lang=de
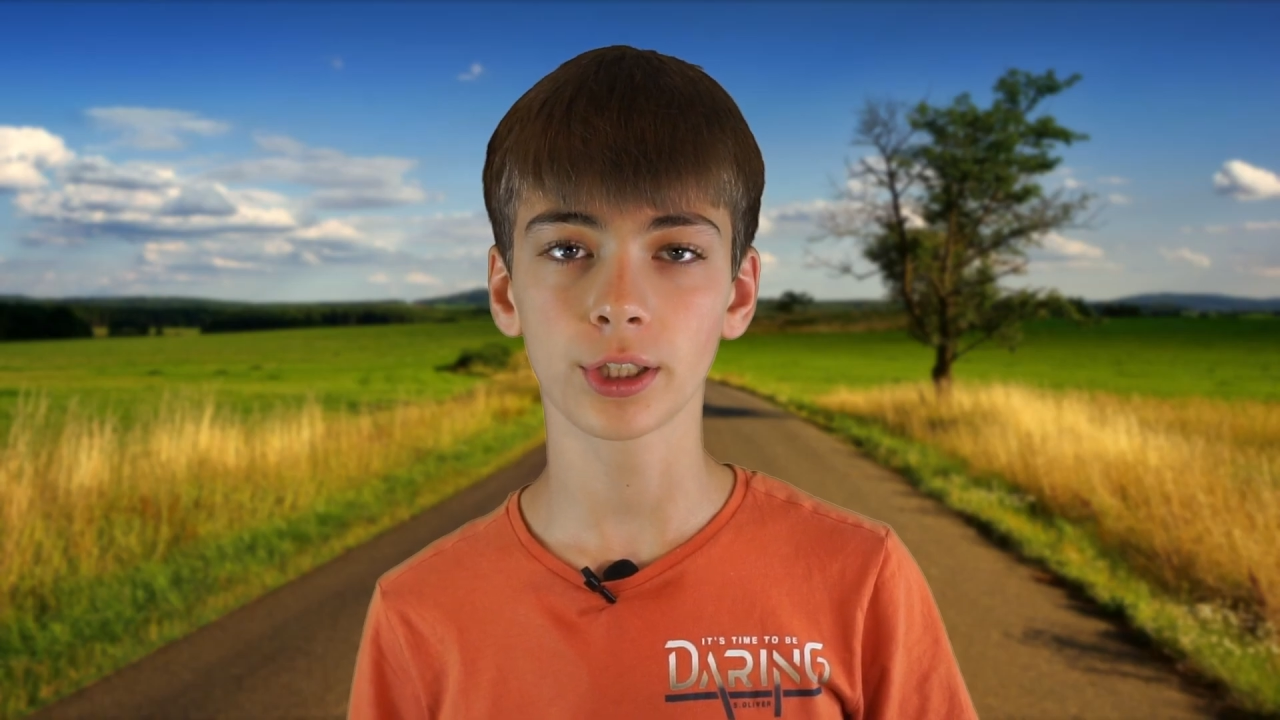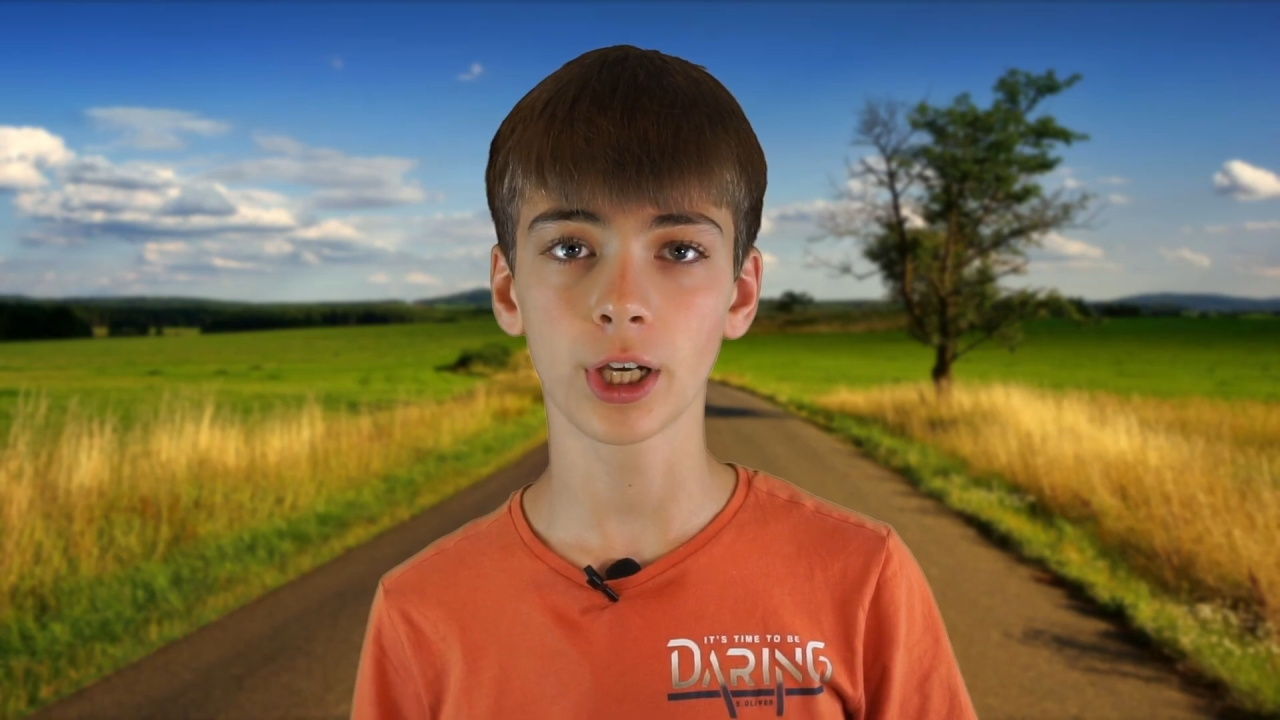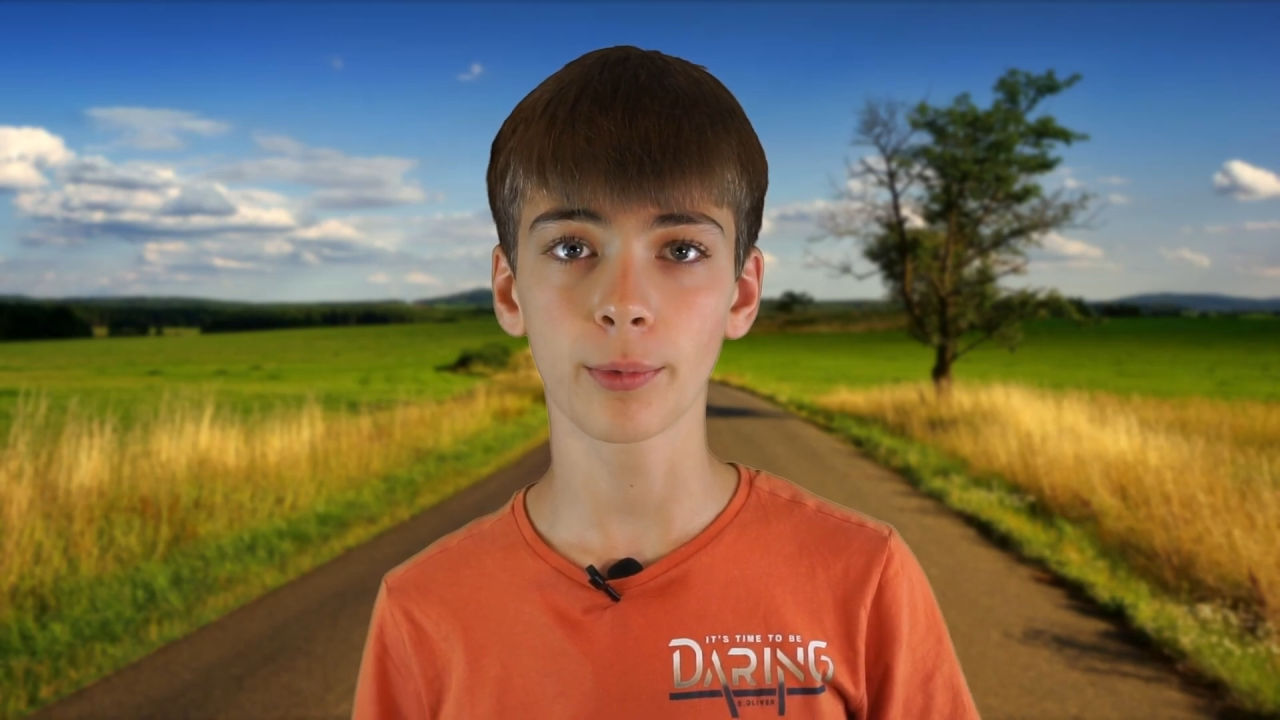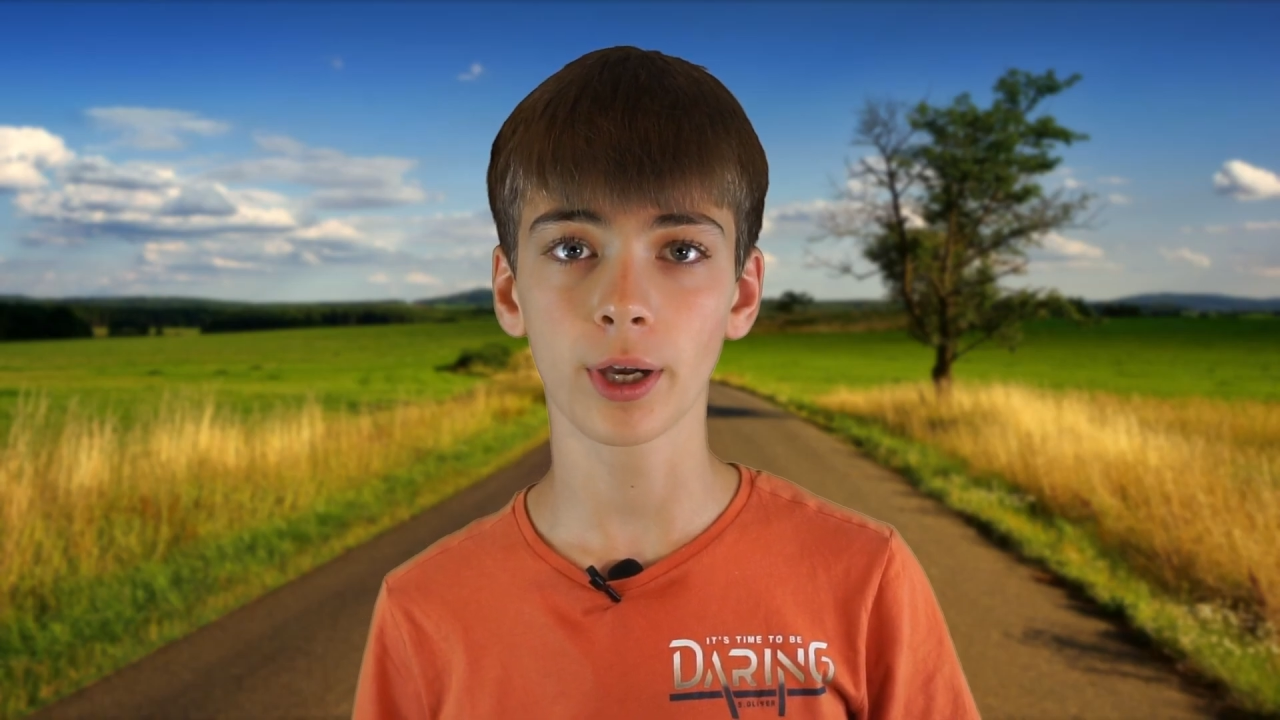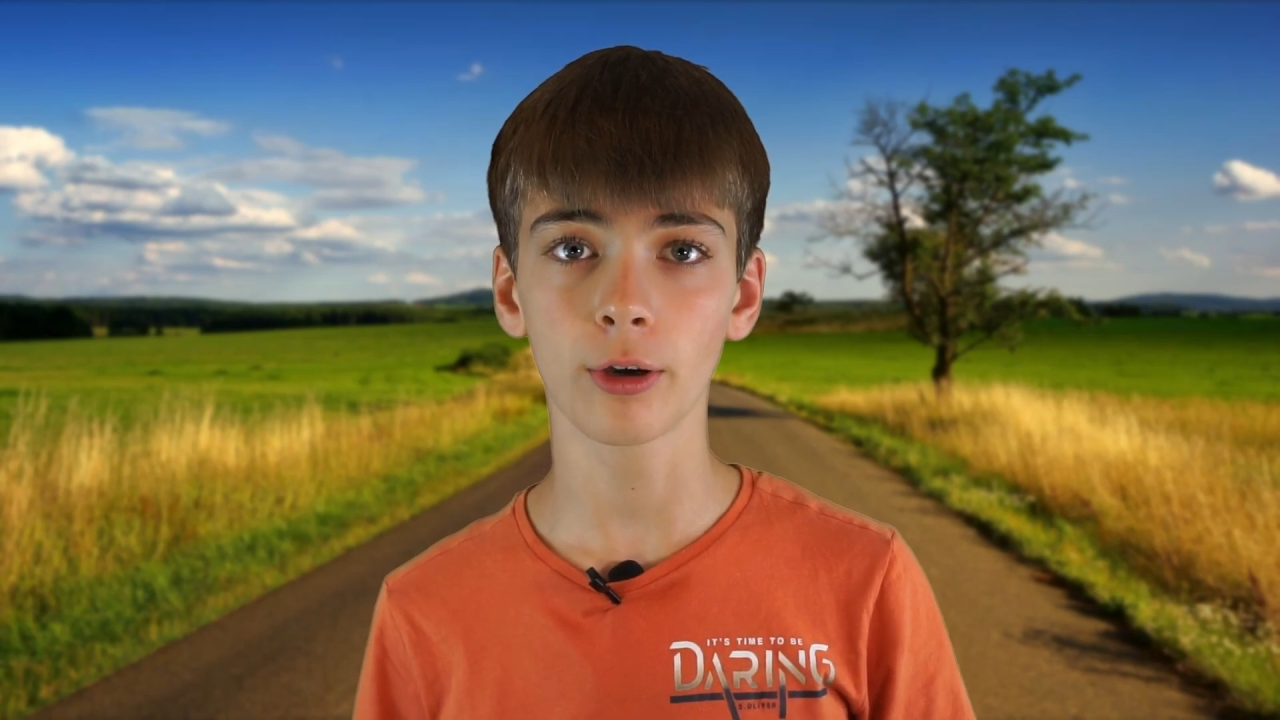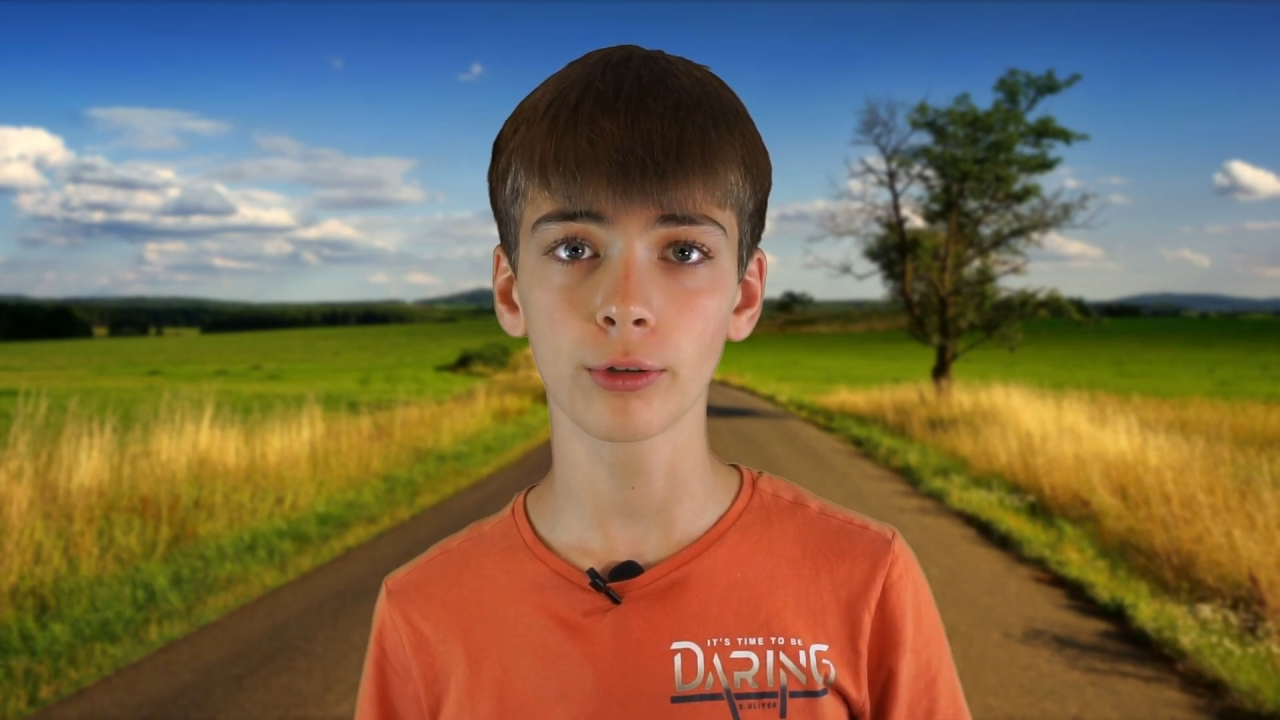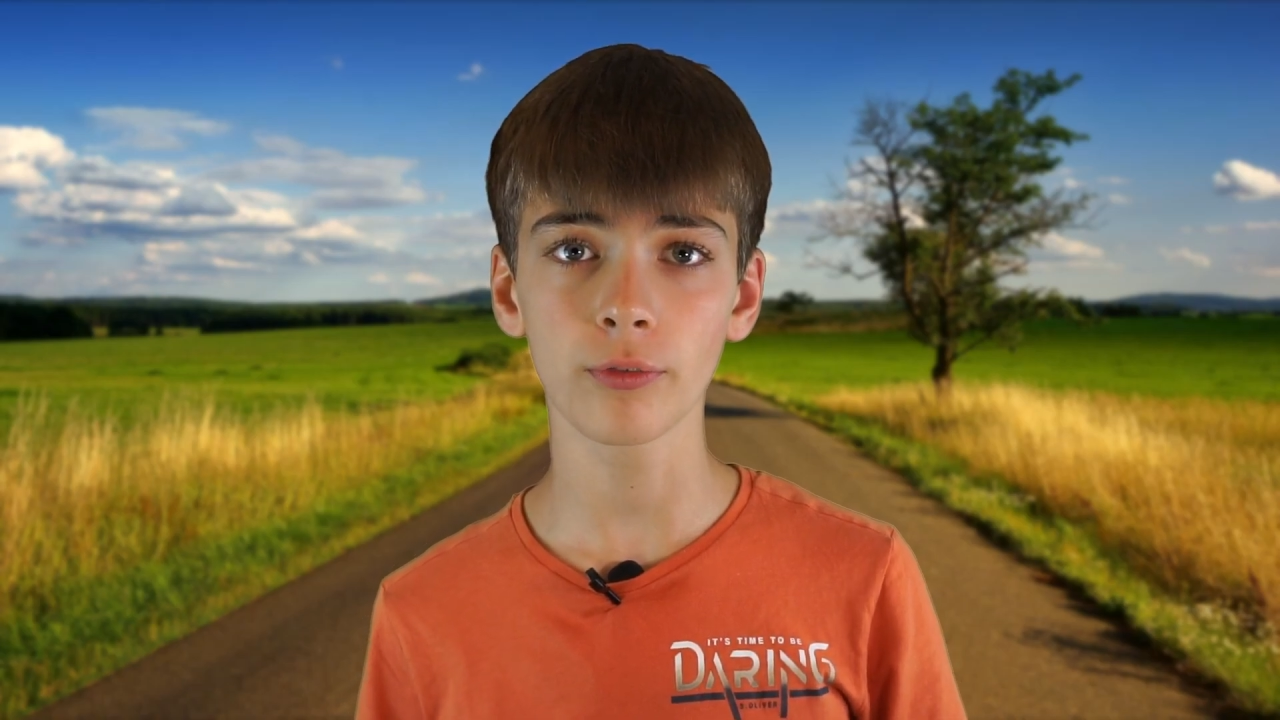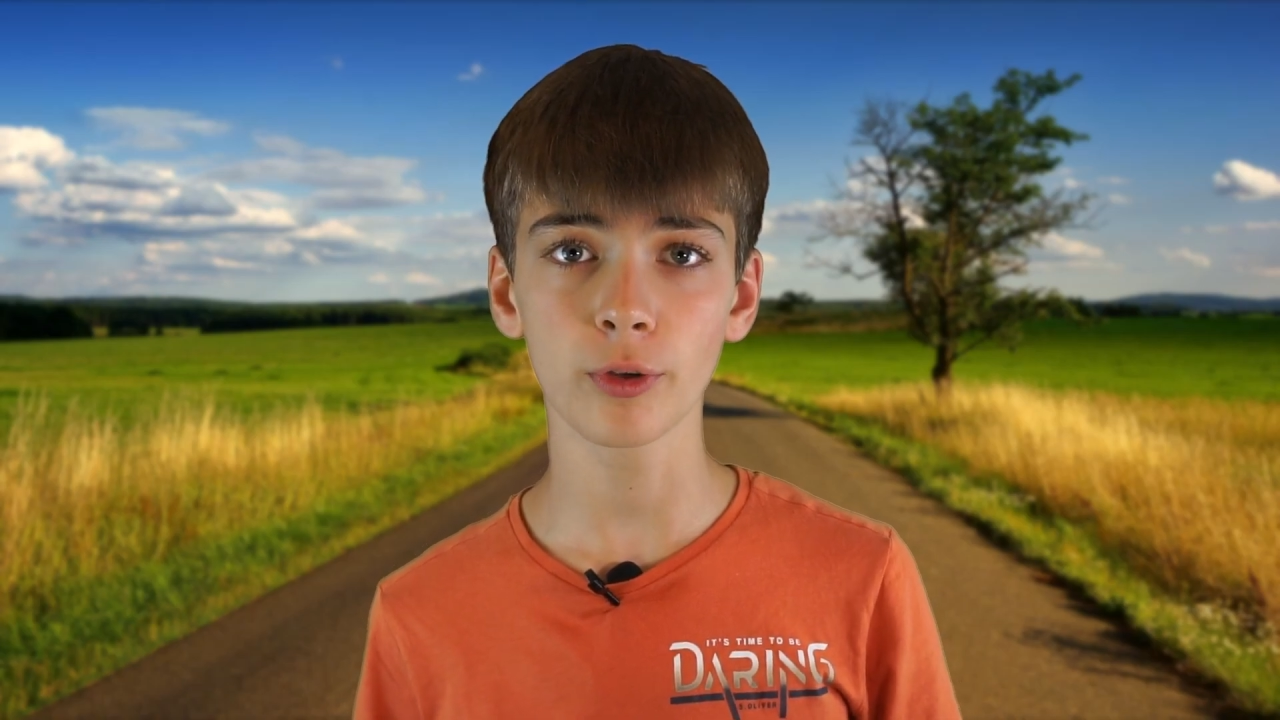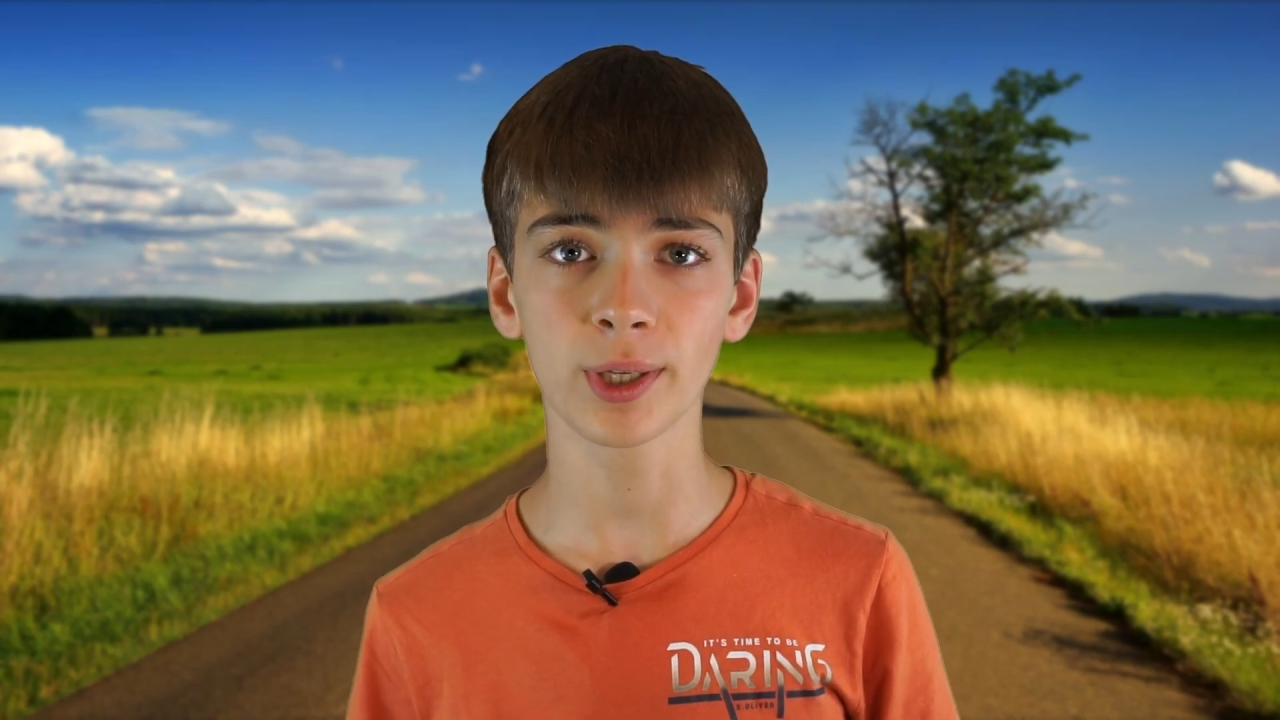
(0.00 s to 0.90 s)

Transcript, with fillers: Kamera oder wie